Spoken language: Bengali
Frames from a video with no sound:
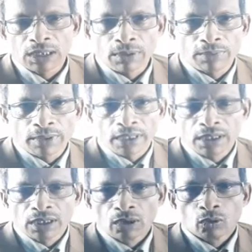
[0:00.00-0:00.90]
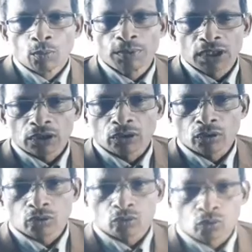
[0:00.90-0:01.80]
যেভাবে অফিস
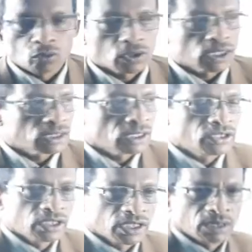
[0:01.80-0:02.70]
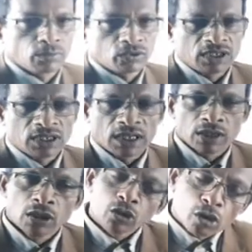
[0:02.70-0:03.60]
আদালত কোর্ট কাছারি শিক্ষা প্রতিষ্ঠান
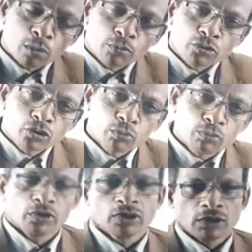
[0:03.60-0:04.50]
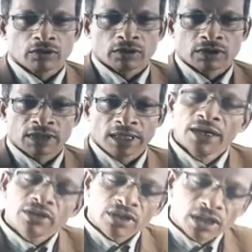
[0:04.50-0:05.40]
সব কিছুই পরিচালিত হচ্ছে
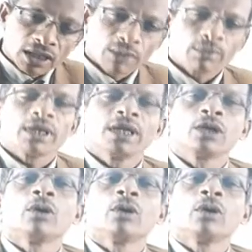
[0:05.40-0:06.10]
সেটাকে আমরা ই